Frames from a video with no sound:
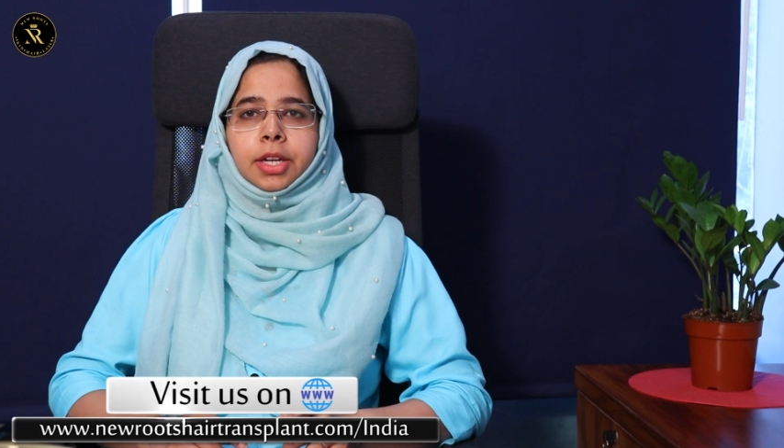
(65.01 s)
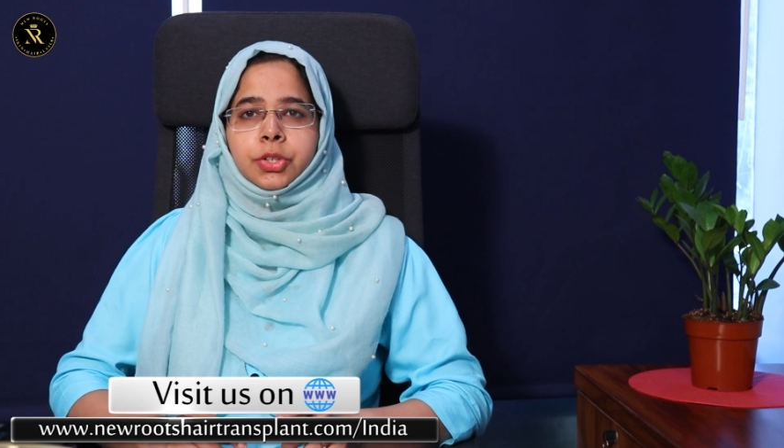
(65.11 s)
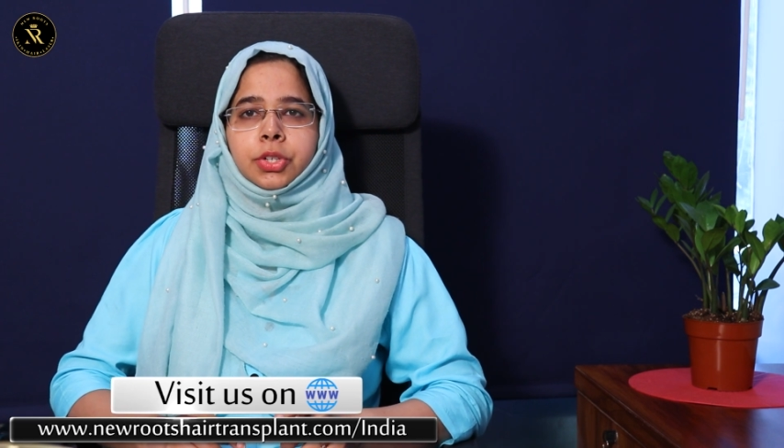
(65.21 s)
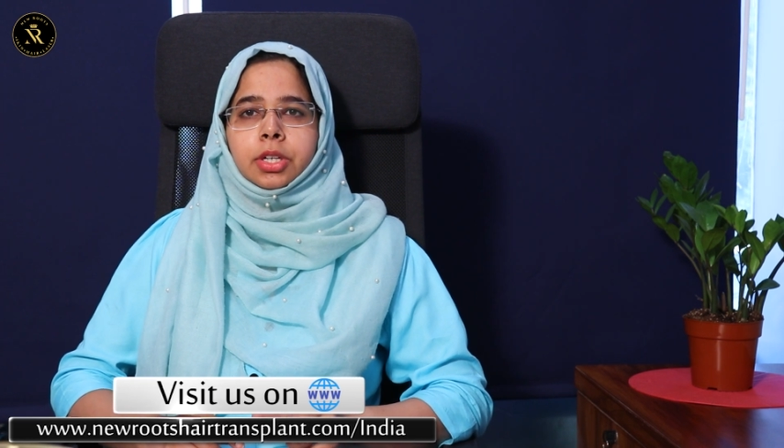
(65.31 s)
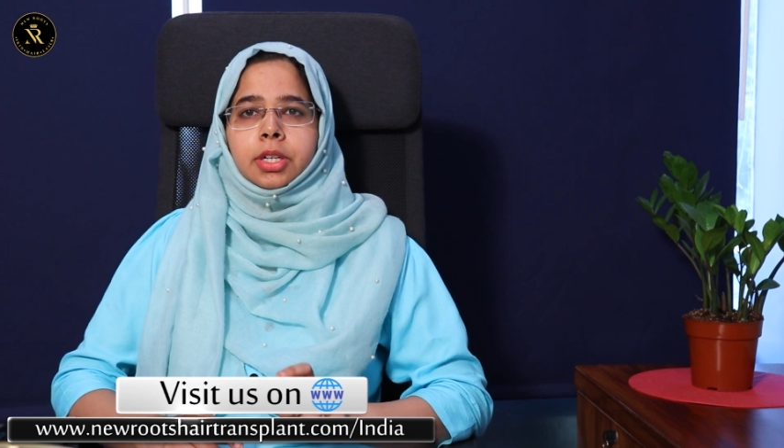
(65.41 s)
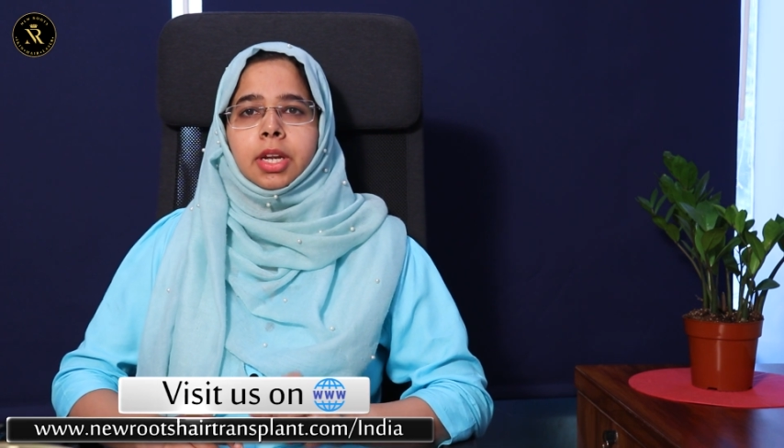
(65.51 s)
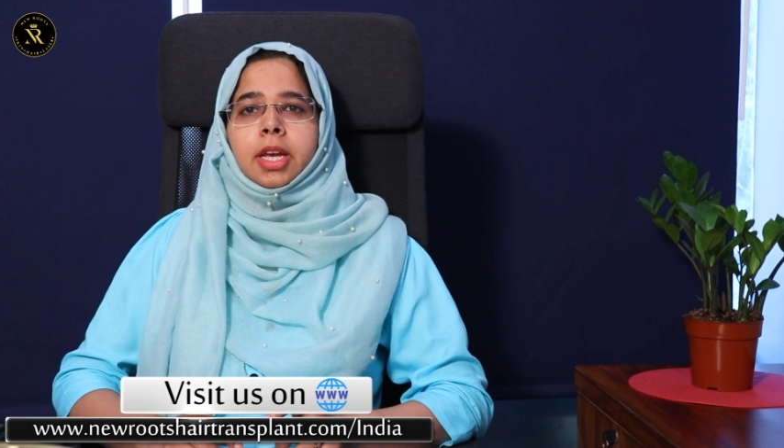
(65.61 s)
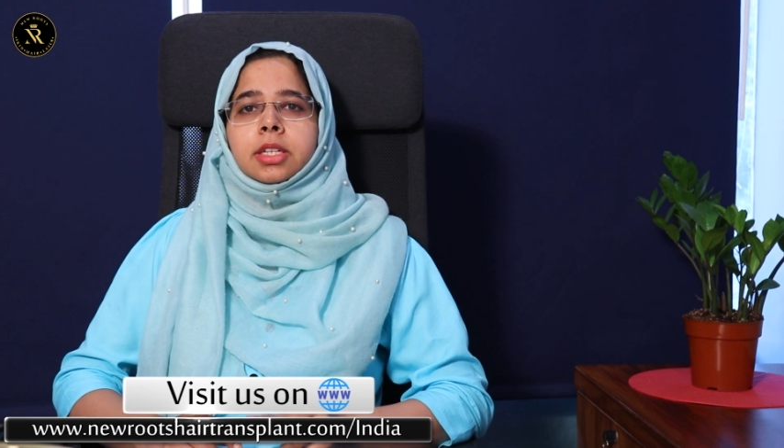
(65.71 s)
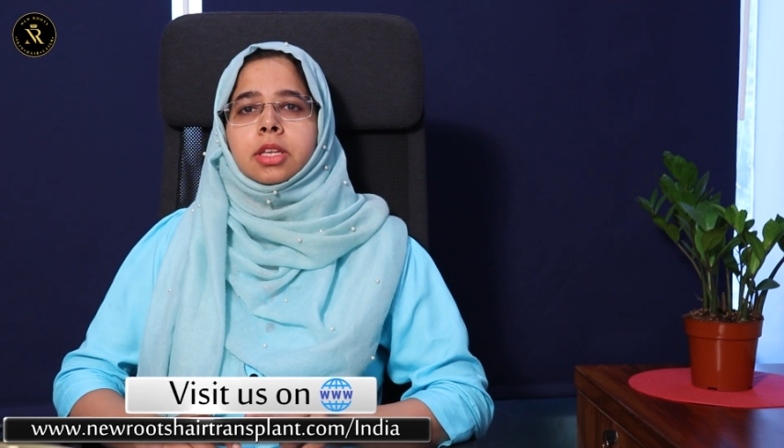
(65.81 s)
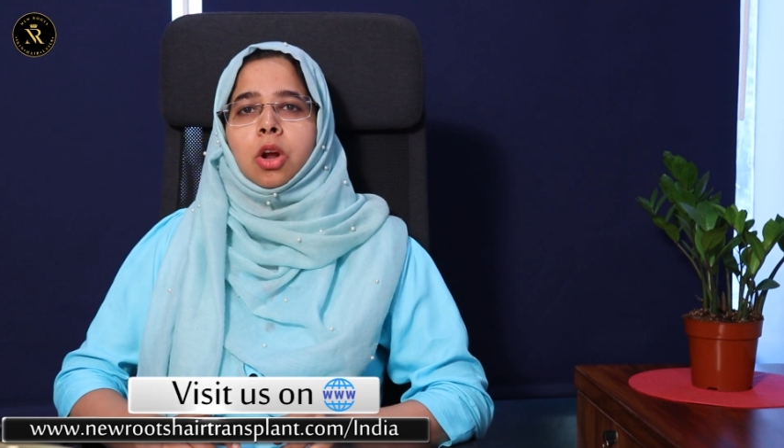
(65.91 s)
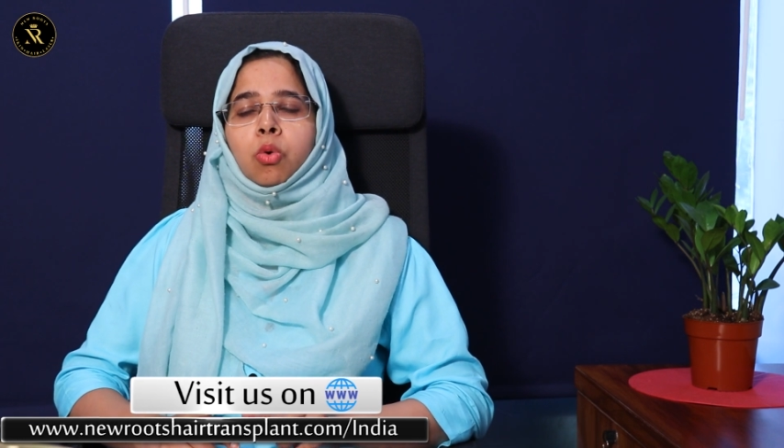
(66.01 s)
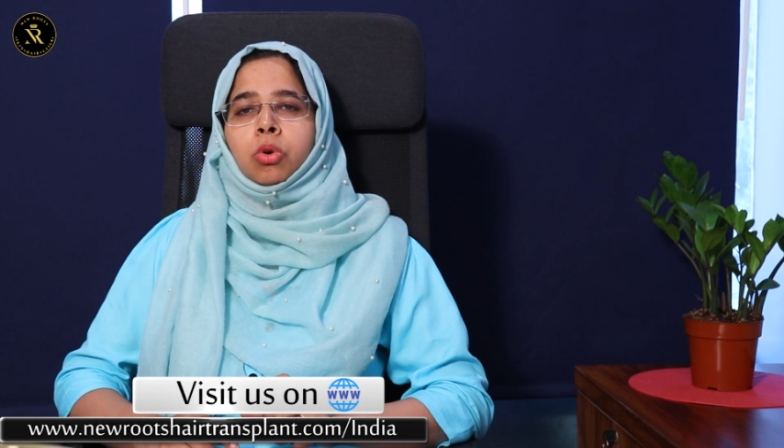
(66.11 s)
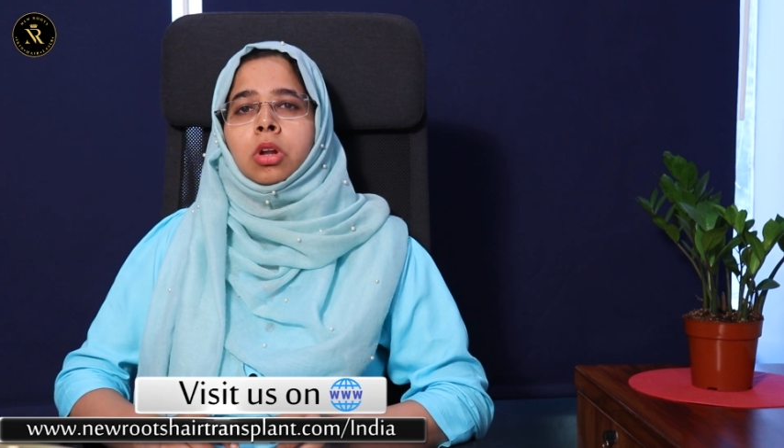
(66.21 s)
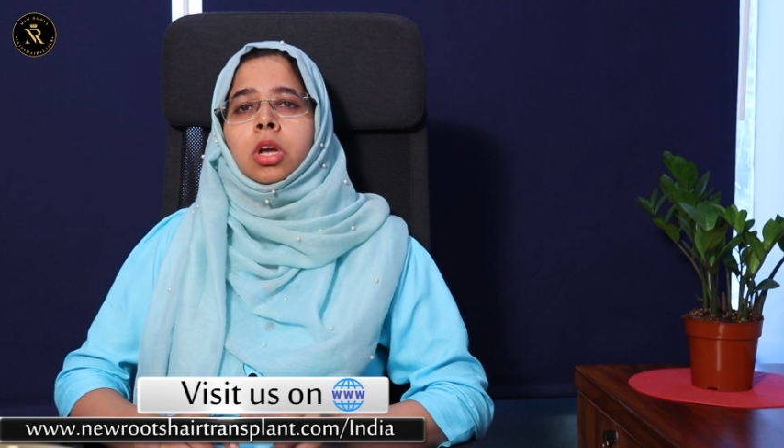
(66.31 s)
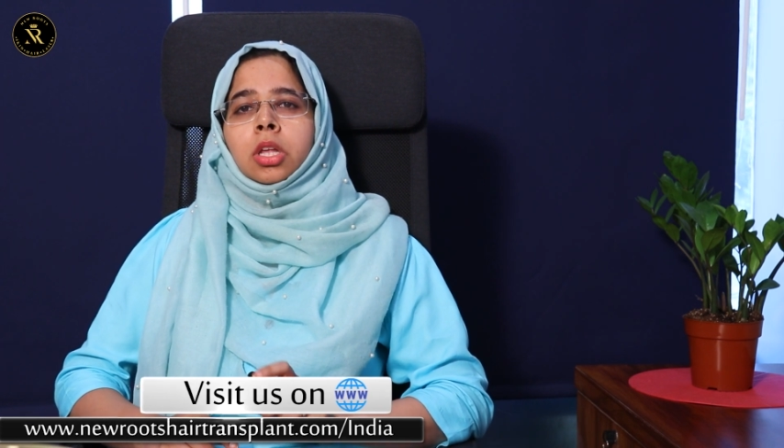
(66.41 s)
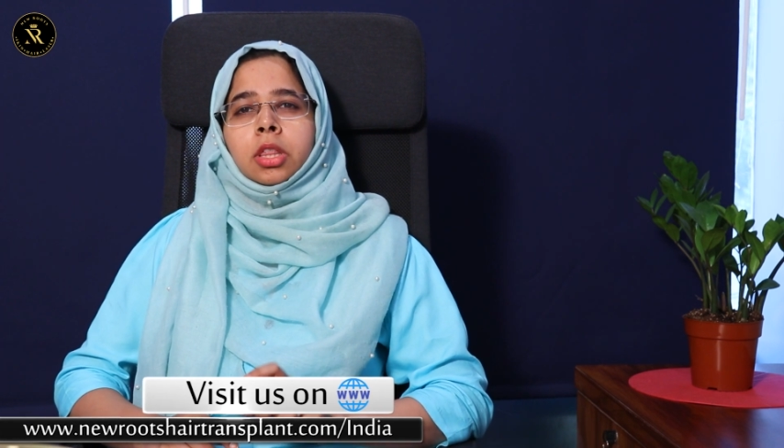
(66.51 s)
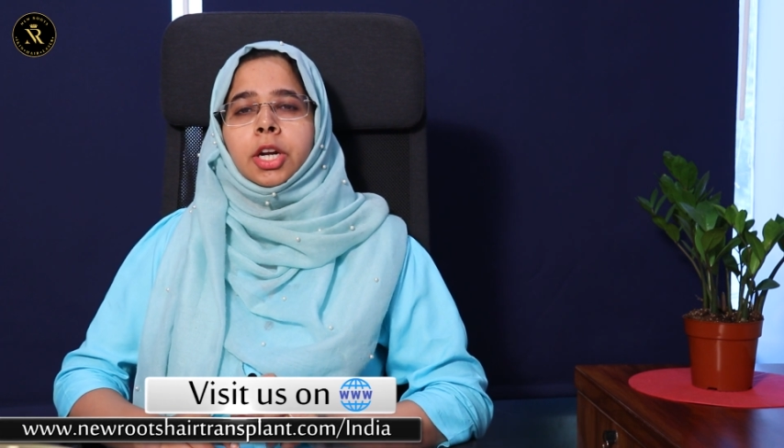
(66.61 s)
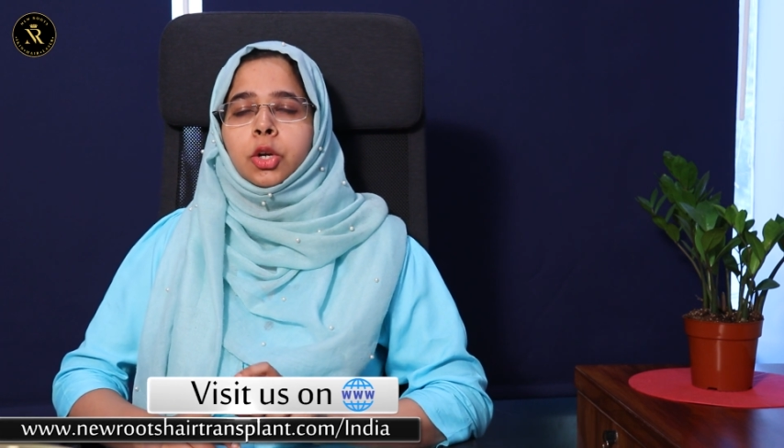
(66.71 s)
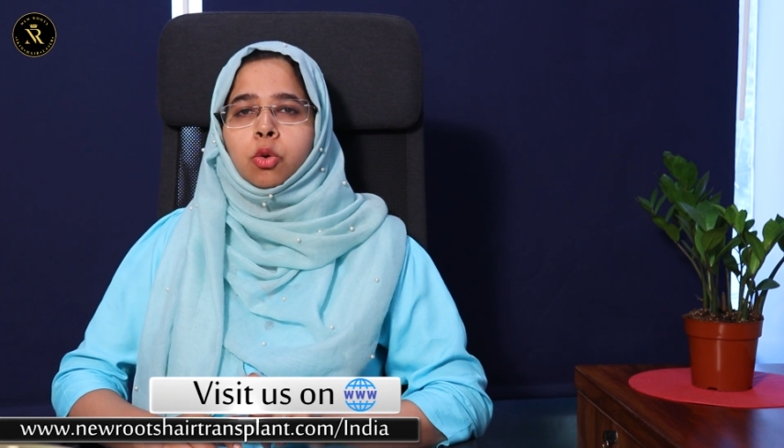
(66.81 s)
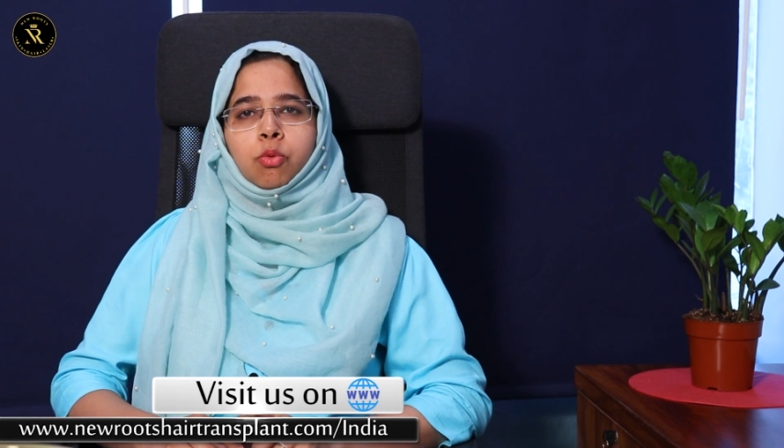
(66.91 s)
కోతని ముందే క్రియేట్ చేస్తారు